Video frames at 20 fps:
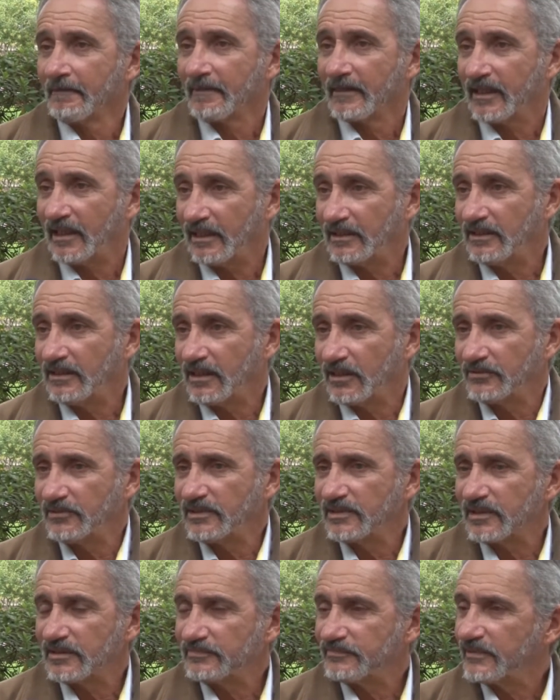Aí a
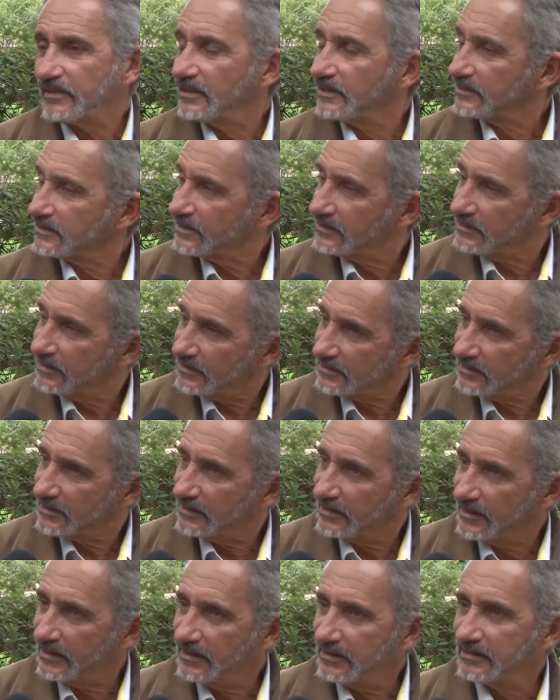única diferença dessa
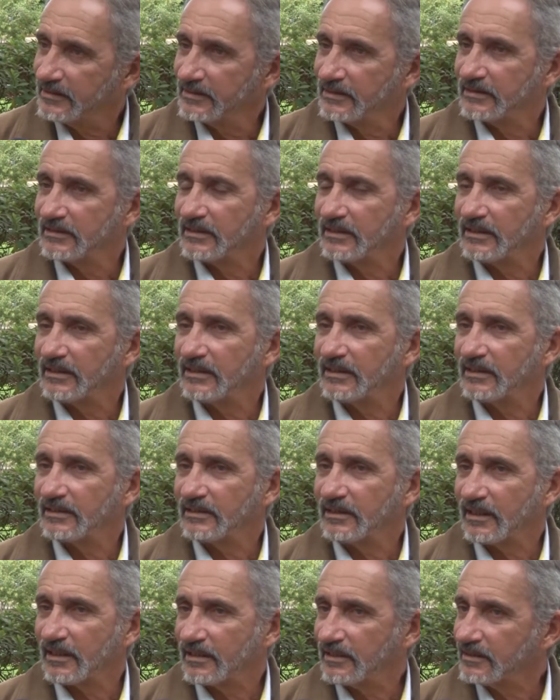lei é
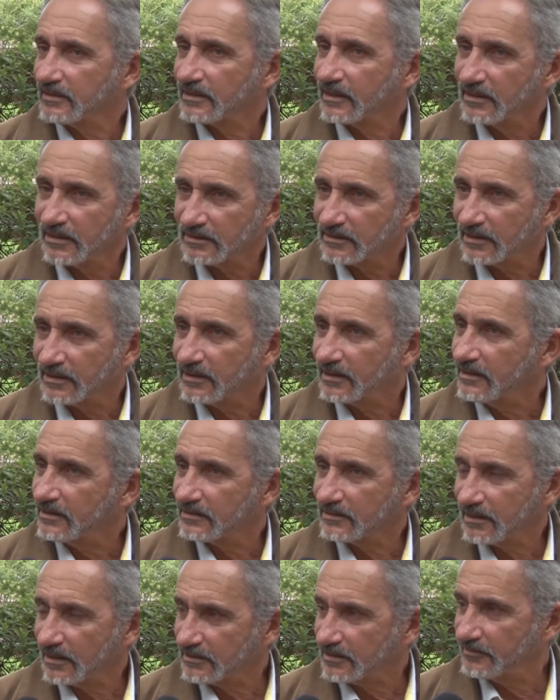que a renda, é
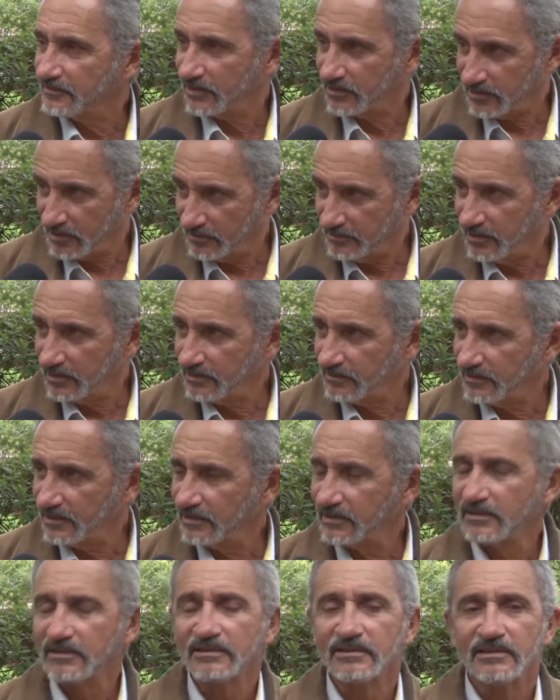exatamente a mesma
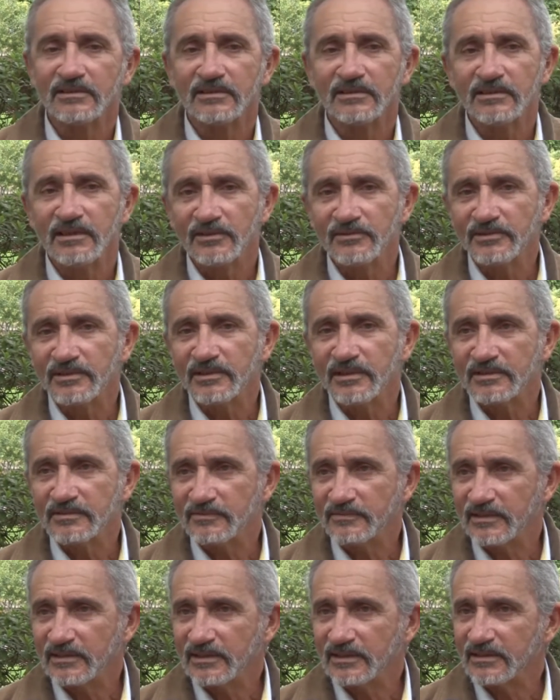e a única
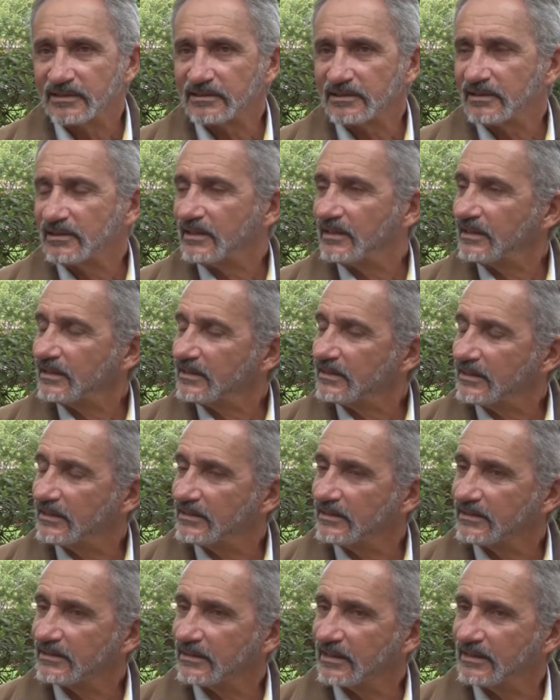diferença é que
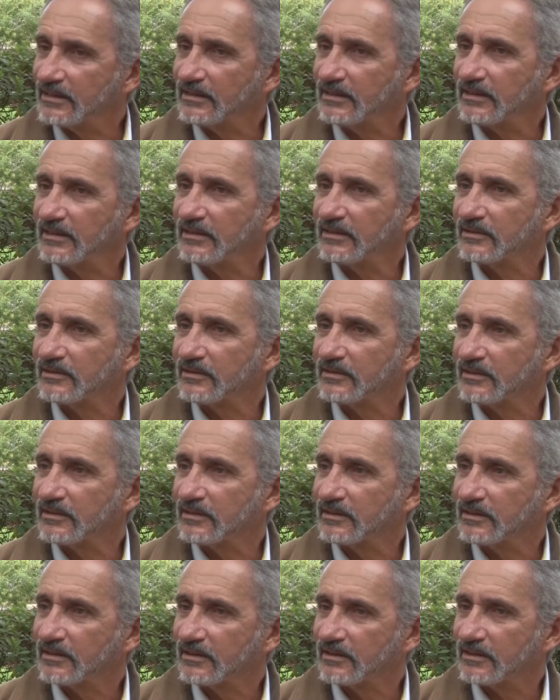ele tem que
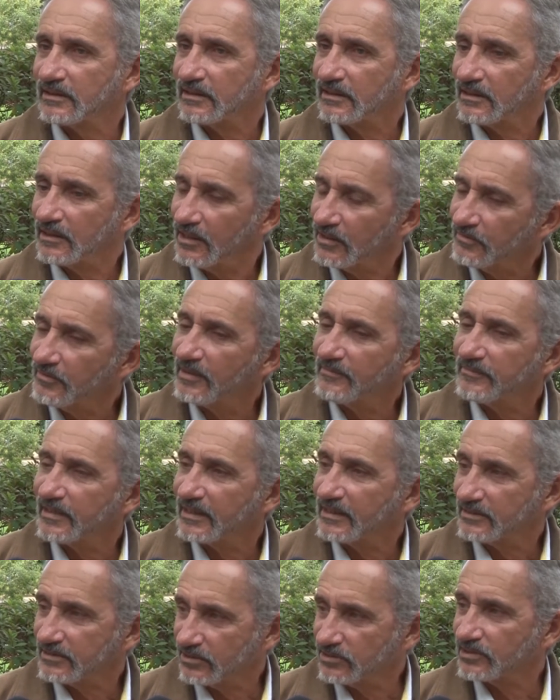é, é uma
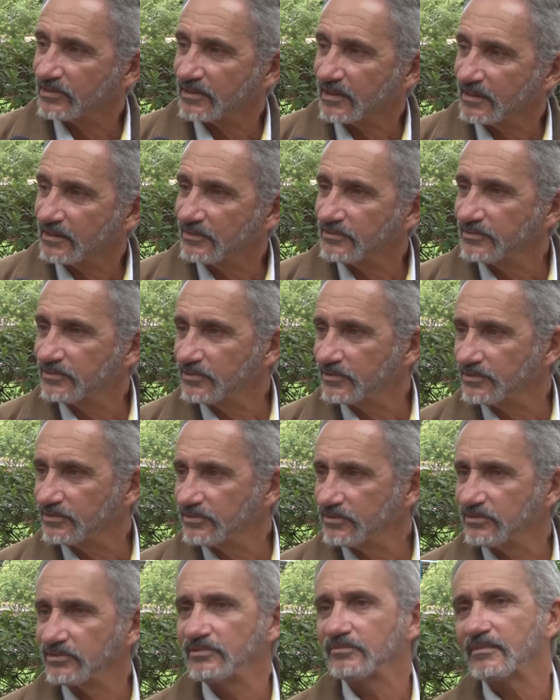vaga destinada ao
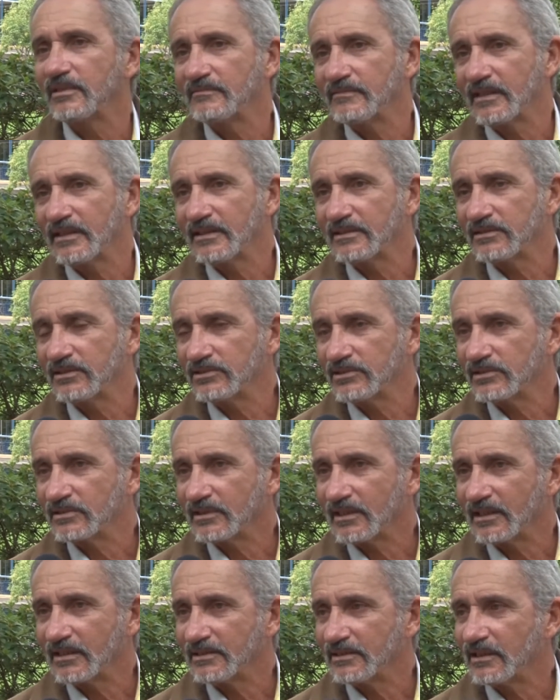idoso e uma vaga
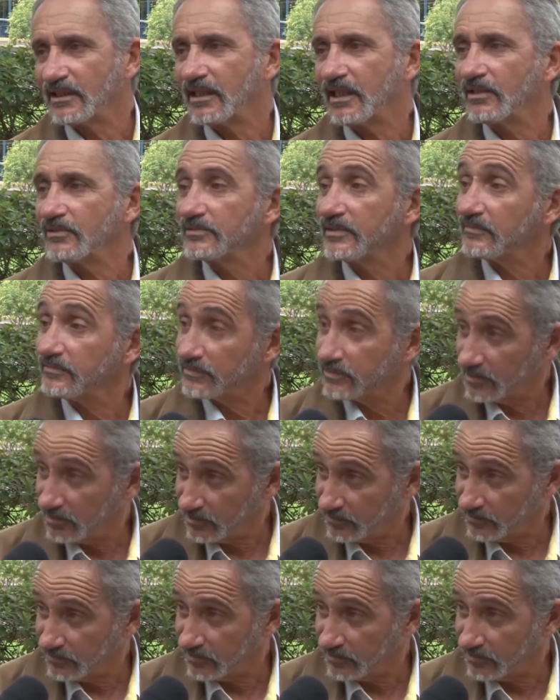destinada ao deficiente